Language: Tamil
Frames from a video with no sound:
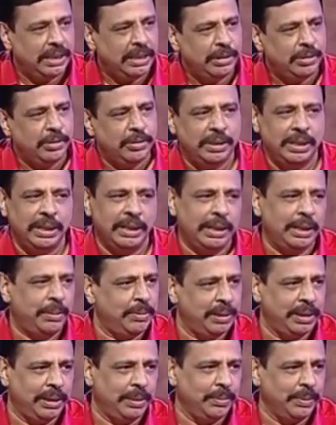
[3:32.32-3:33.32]
எவ்வளோ
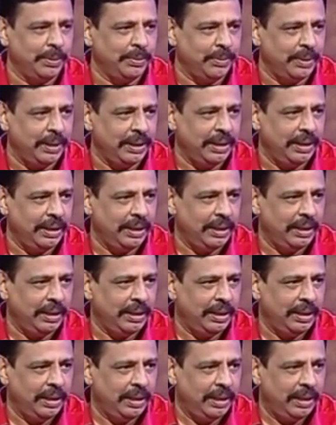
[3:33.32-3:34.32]
கஷ்டப்பட்டிருக்கணும் நீங்கள் பாருங்கள்
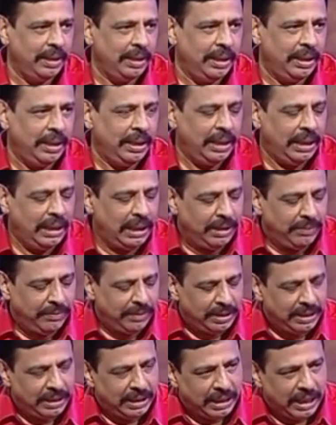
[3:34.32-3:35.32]

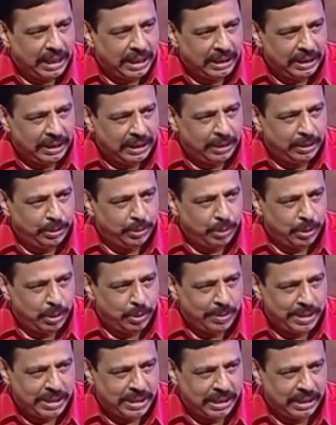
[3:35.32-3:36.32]
இன்னியோடு இது நடந்து
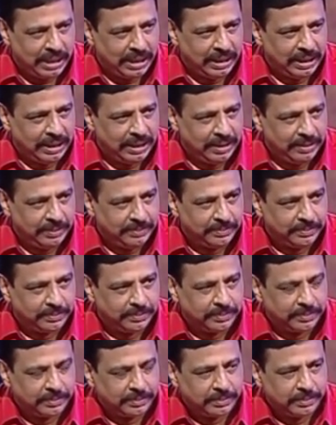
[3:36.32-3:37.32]
ஏழு வருஷமாச்சு
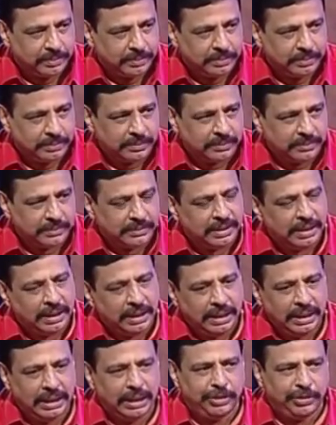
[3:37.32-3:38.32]

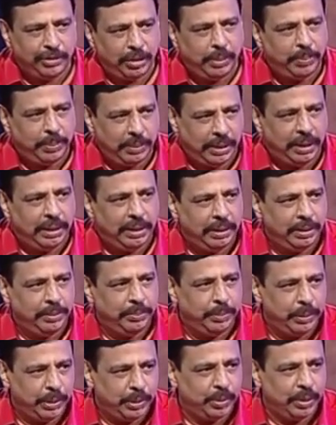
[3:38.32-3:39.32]
இப்போ கொஞ்சம்
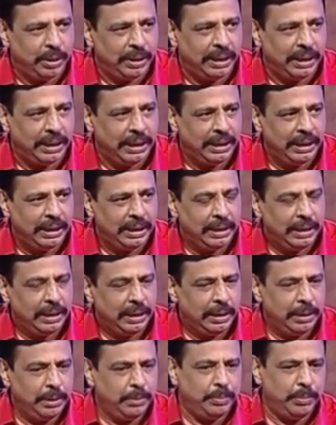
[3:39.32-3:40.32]
நிலைமை பரவாயில்ல
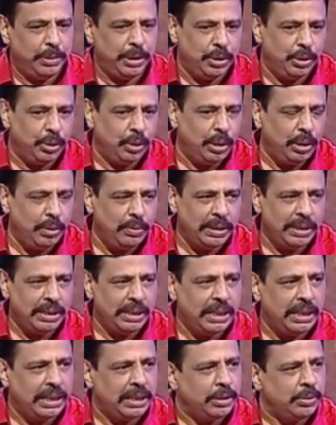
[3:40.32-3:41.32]
பட் அவன்
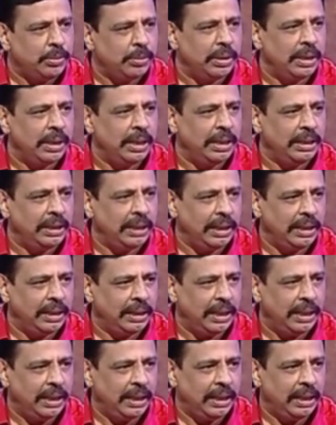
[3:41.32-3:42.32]
ஏழு வருஷம் அவன் எவ்வளவு
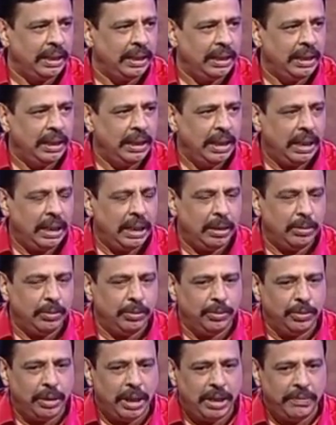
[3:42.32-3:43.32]
கஷ்டப்பட்டிருக்கான் அப்படின்னா
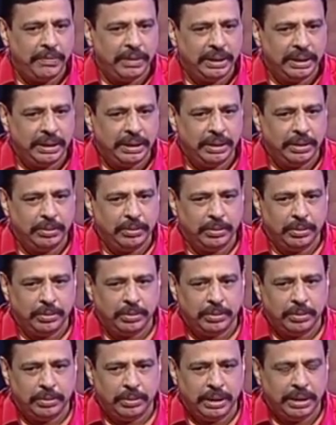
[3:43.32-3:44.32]
அவன் அப்போ இருந்த வெயிட்
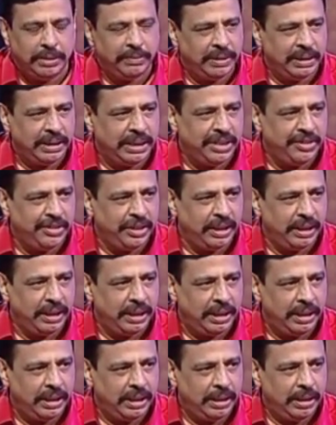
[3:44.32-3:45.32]
ஒரு ஐம்பது கேஜி
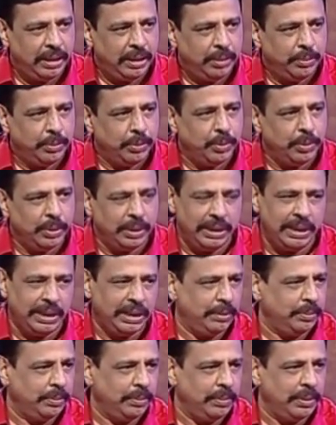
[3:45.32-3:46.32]
அப்படின்னா முப்பது
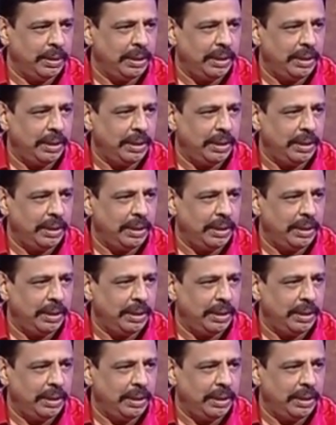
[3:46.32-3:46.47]
கேஜிக்கு